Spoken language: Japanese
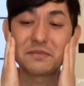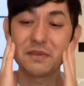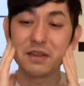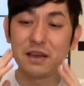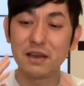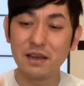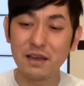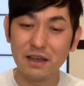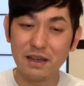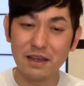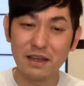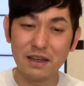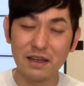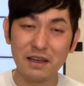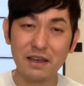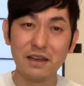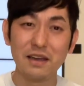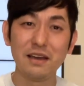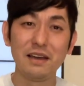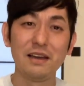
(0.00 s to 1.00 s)

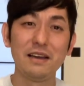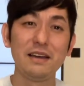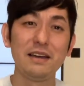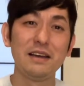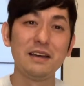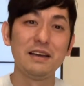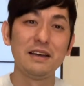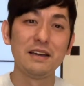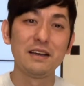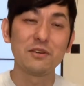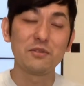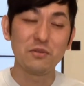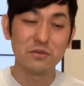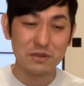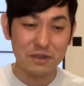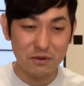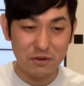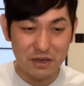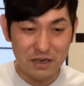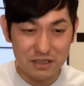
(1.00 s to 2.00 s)
えー、こ
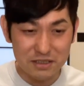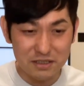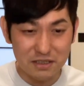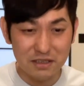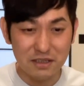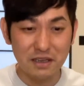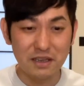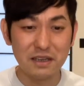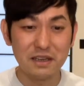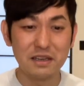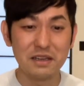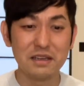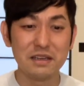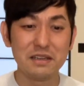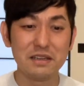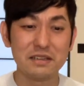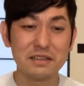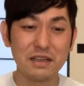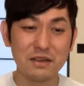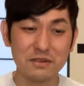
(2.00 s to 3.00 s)
んなお話がね、
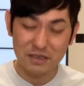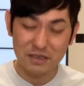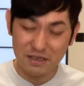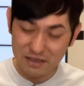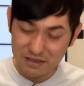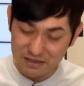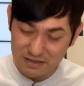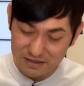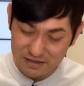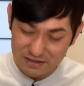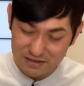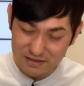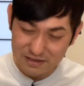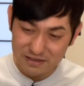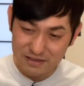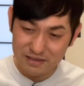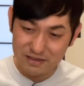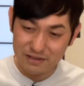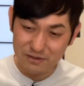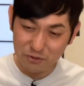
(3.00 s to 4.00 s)
たん
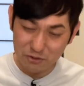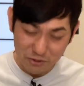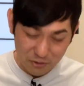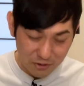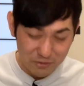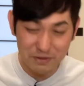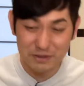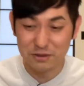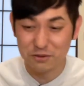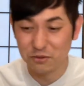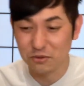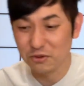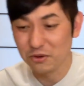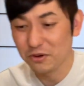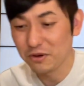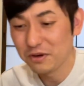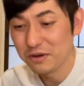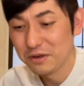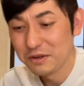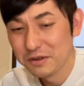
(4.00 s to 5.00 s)
載っております、こ
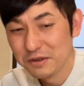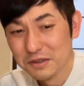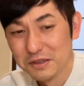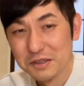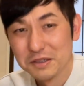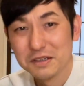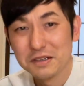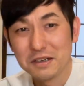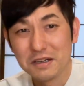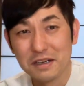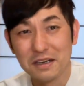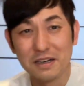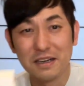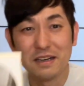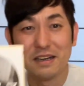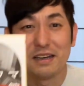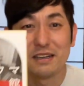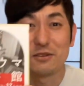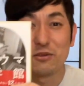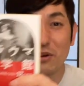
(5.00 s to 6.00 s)
の、
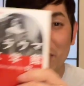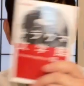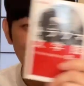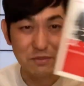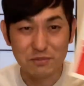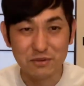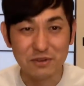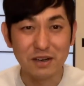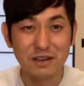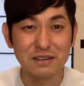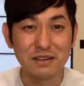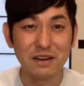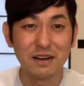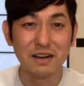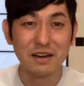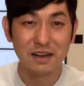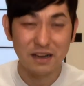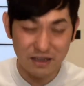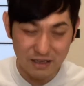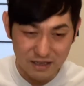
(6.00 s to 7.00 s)
えー、トラウマ文学
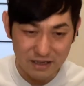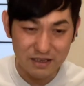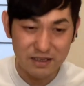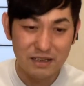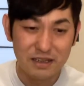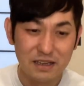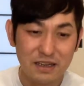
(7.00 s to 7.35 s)
館。はい。